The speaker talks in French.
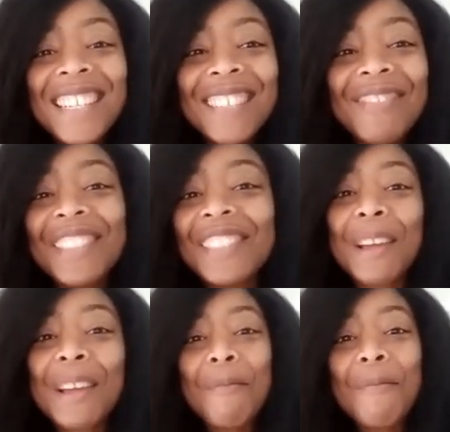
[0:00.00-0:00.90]
je pense que
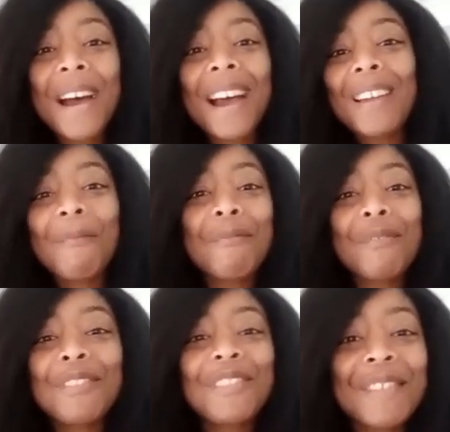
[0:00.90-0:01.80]
c'est un peu pareil, un peu
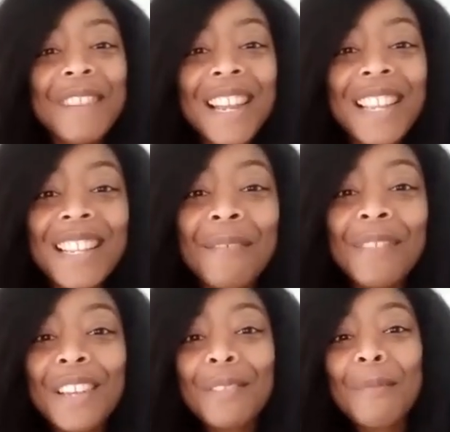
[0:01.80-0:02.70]
dans toutes les maladies, les
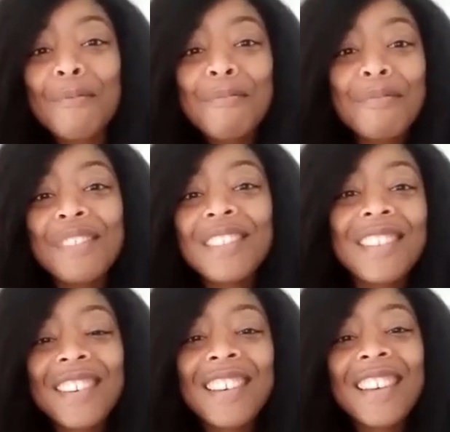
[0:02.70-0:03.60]
filles, elles sont un peu plus...
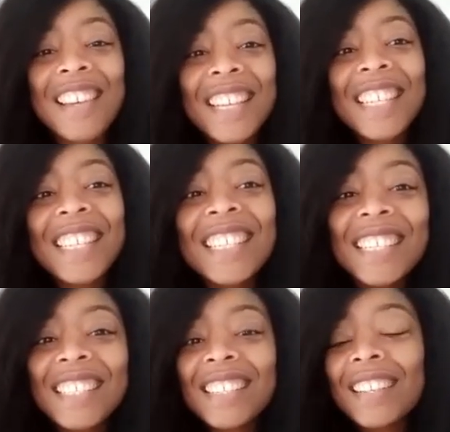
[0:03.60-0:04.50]
Euh,
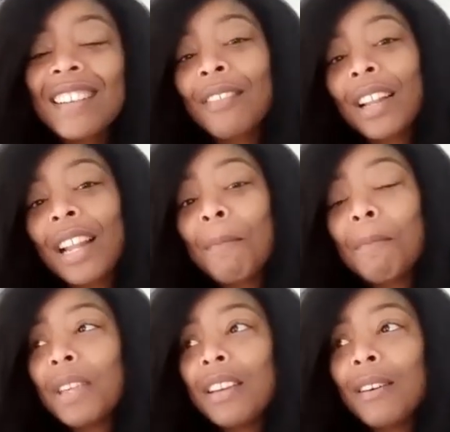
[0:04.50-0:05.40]
voilà,
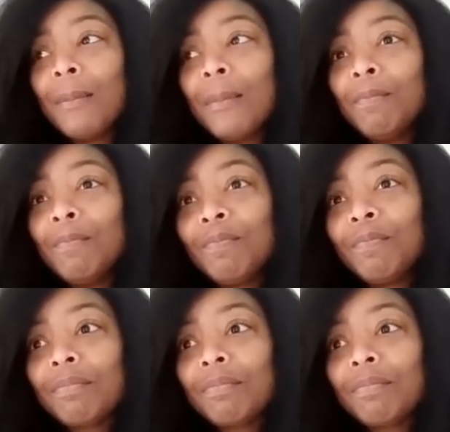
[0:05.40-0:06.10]
mais... Euh,